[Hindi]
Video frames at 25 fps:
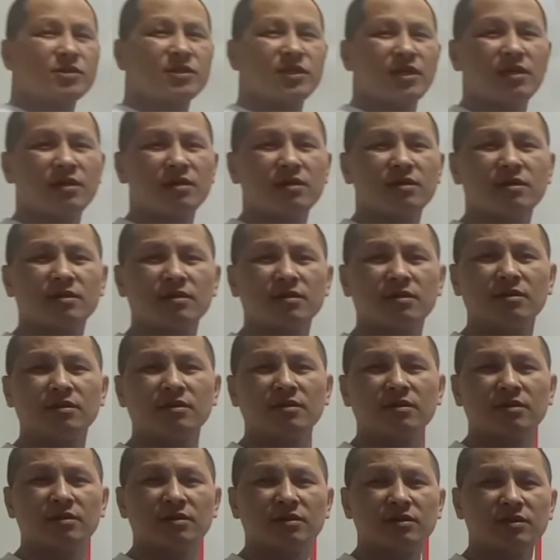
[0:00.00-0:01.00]
बोलते हैं
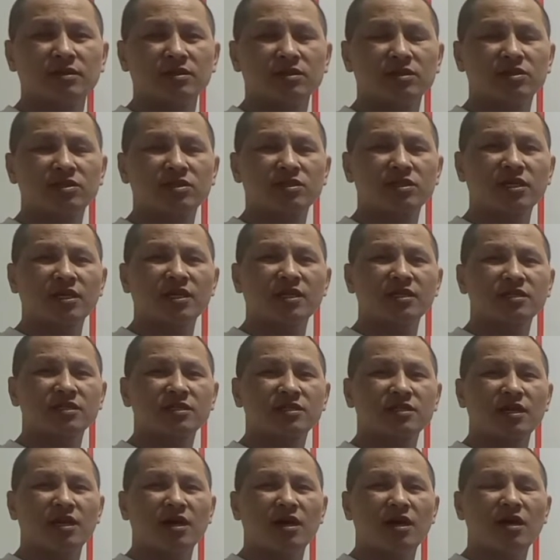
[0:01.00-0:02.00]
स्टील
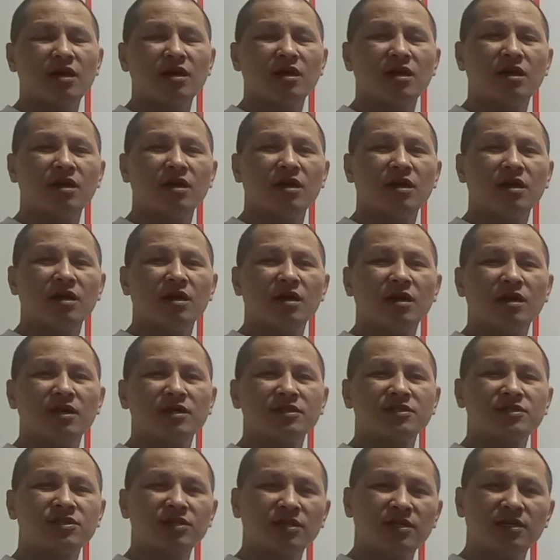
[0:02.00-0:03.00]
का
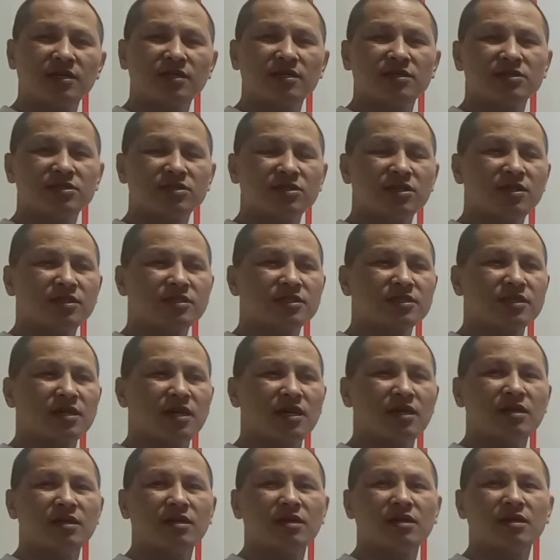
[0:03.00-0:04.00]
स्टेनलेस स्टील्स
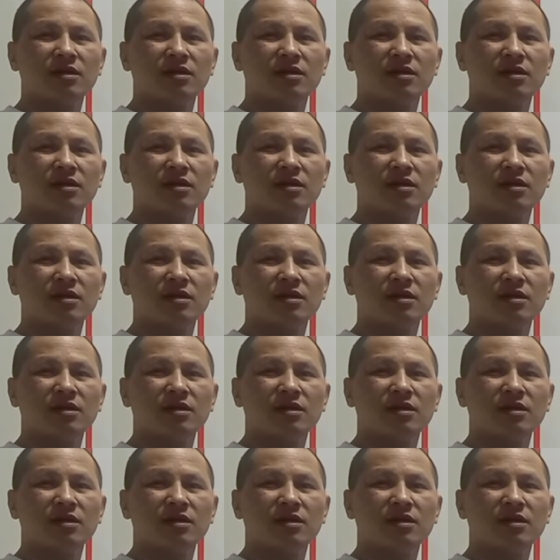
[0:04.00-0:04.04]
का